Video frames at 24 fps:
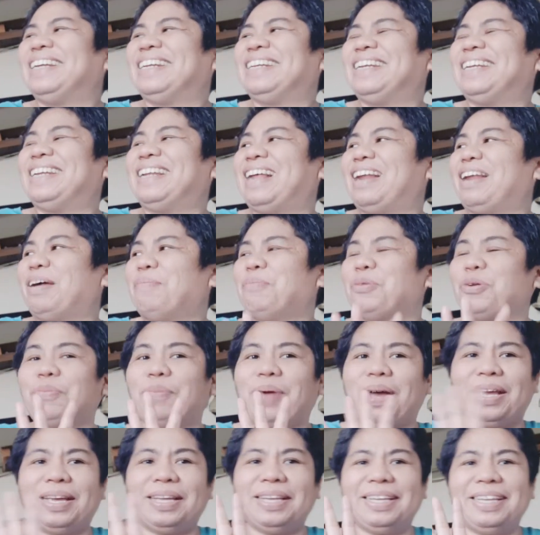Di dalam
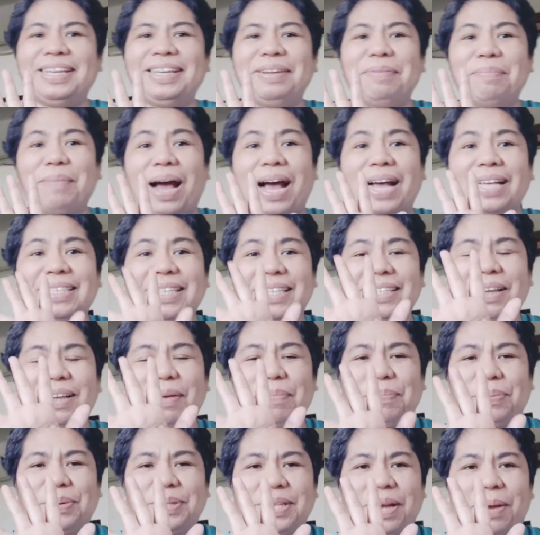rumah ini bahasa
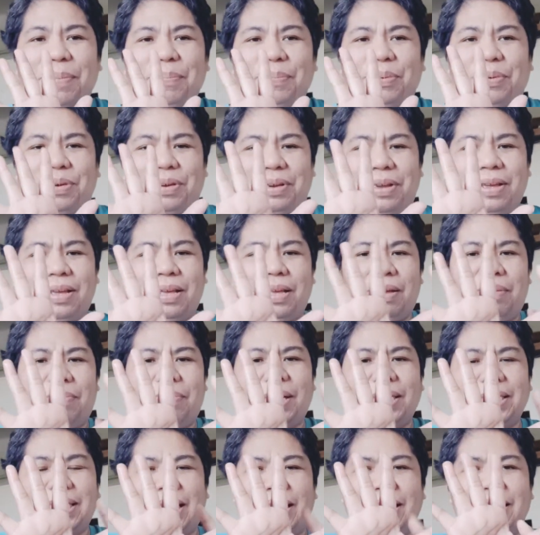campur-campur.
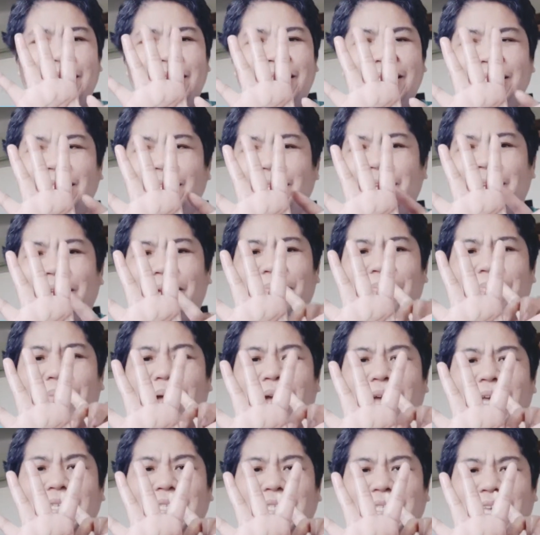Bahasa Inggris,
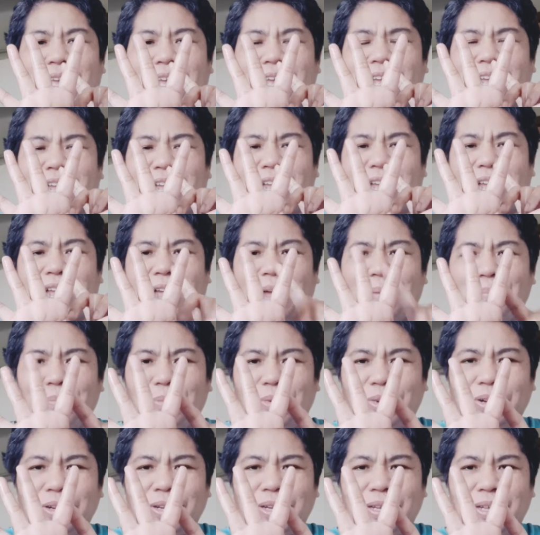bahasa
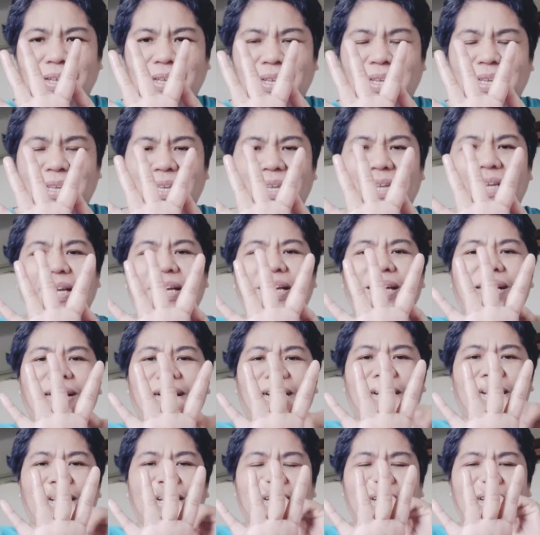Ambon
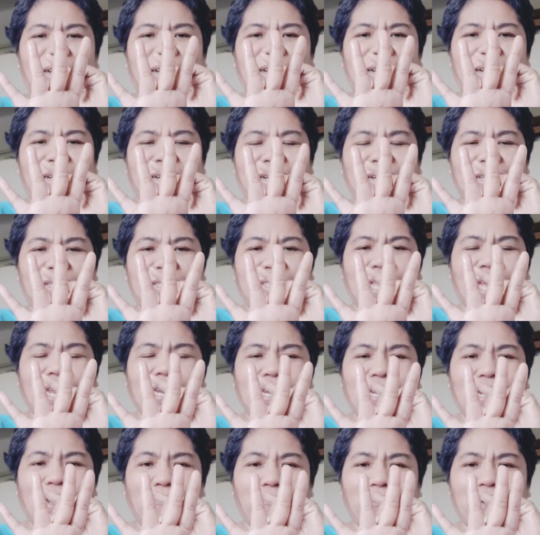uh,
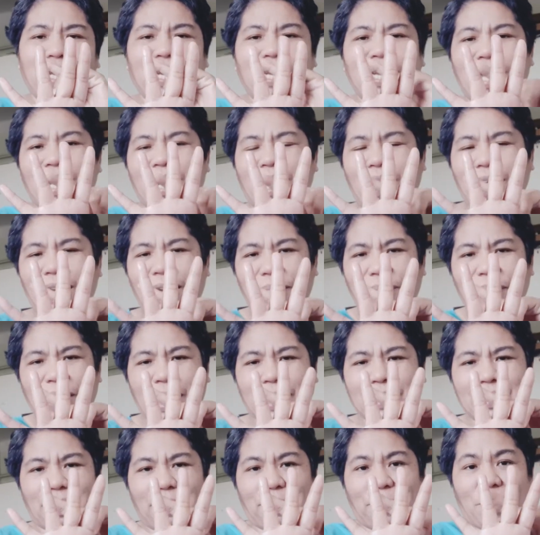standarnya pendiri kadang-kadang
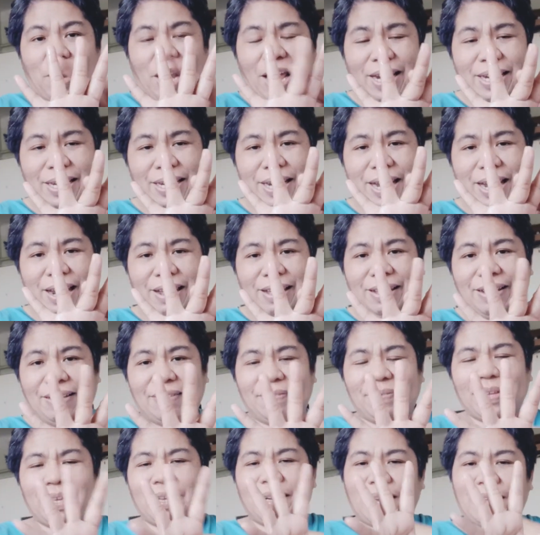bahasa Polandia ya,
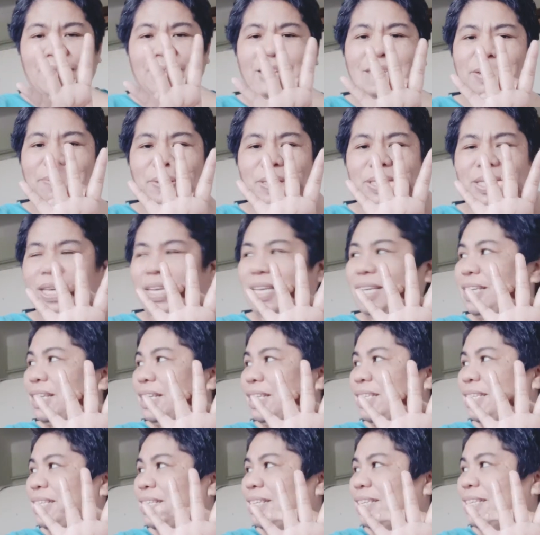Natasha bahasa
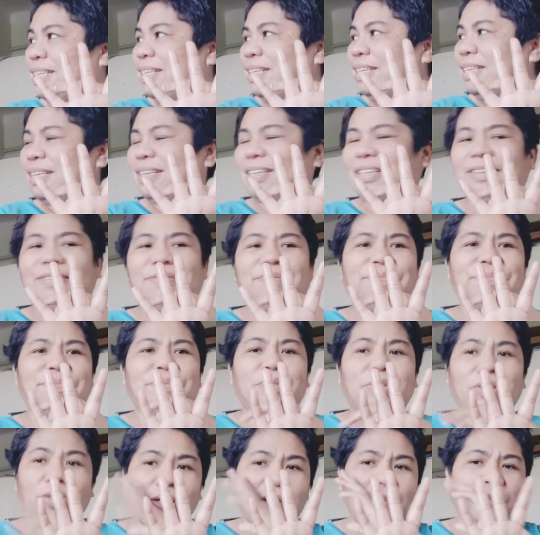Inggris
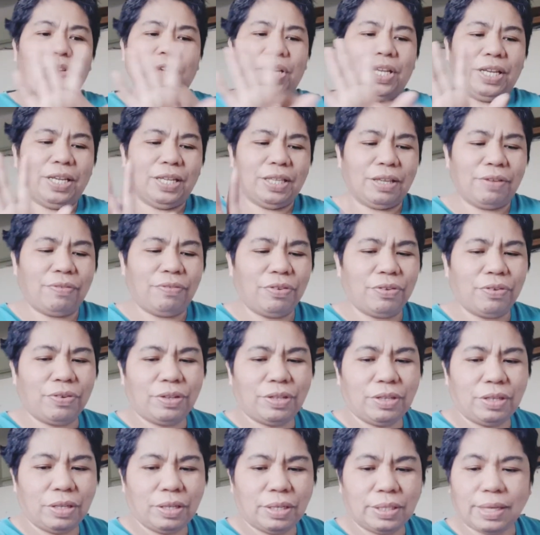yeah, you can eat if you
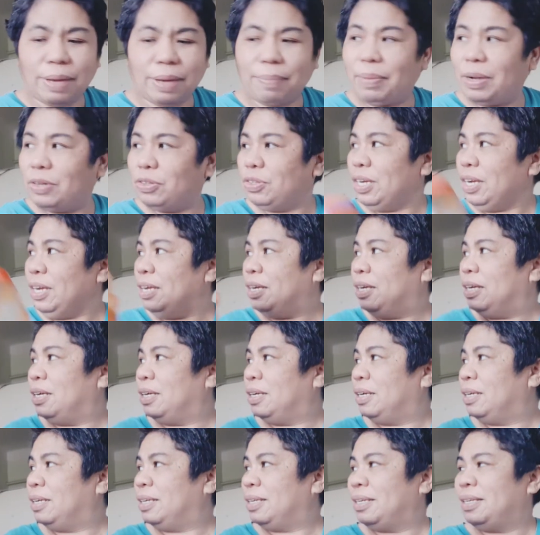want sambal sudah
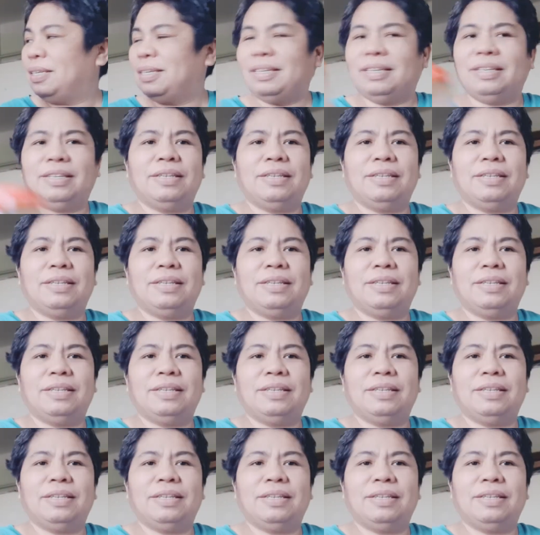yes.